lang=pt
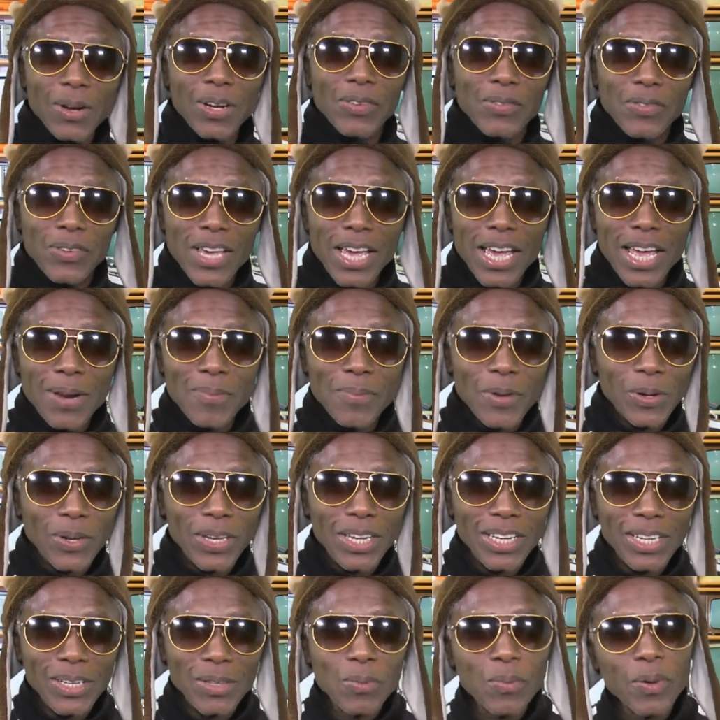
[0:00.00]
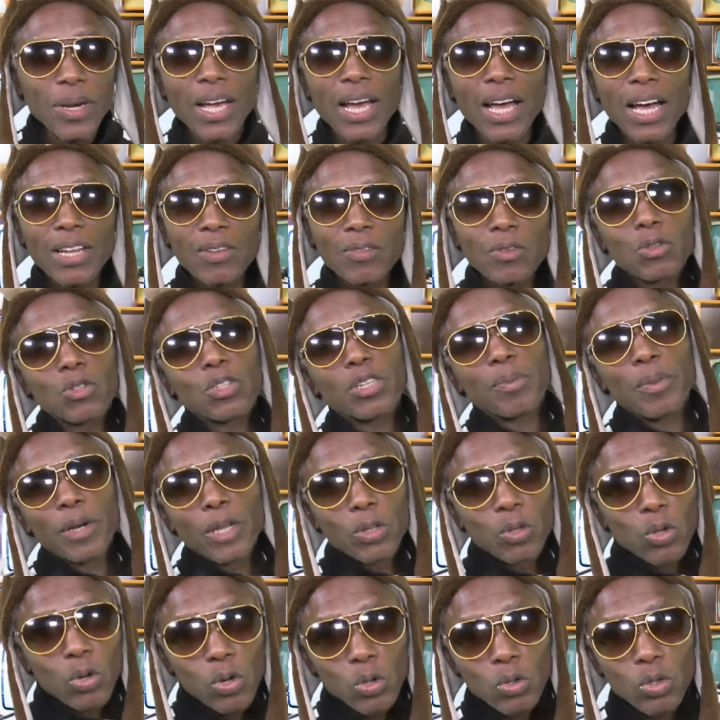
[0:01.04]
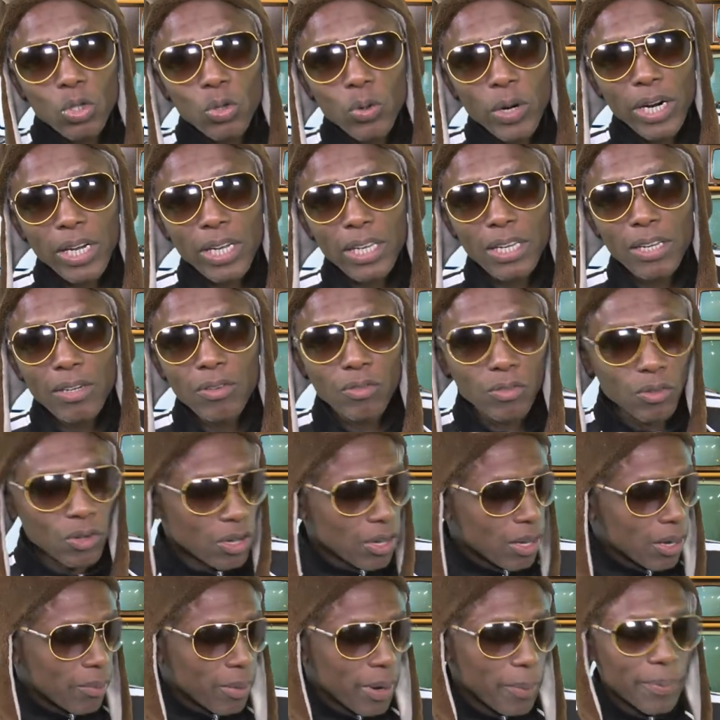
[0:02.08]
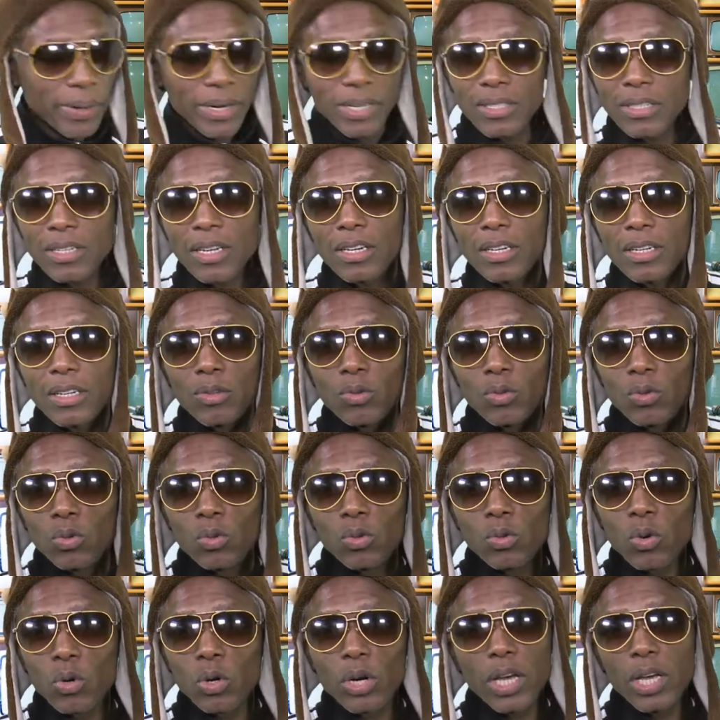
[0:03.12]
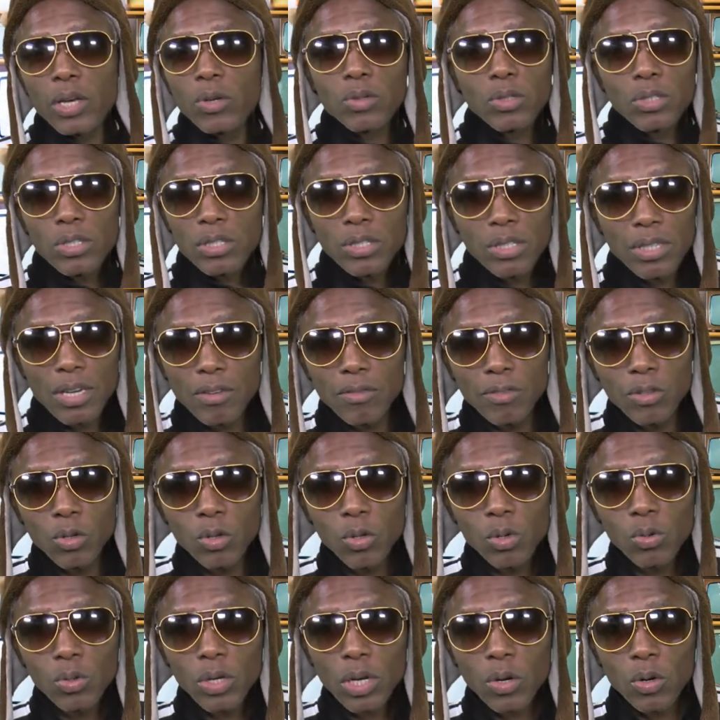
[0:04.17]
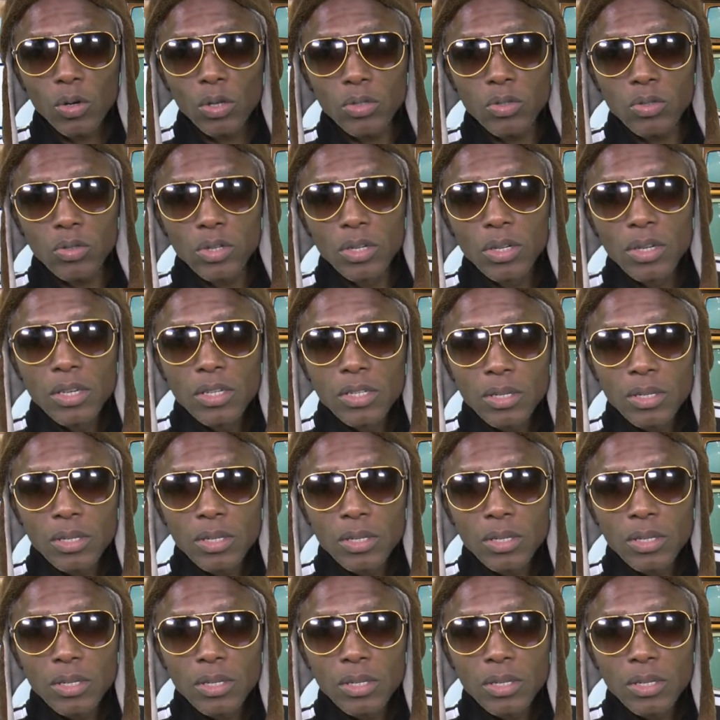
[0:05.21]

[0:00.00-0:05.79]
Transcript: Oliveira, meu querido, obrigado, viu? Você mandou o seu arquivo, mas parece que ele, o correio destraviou o negócio.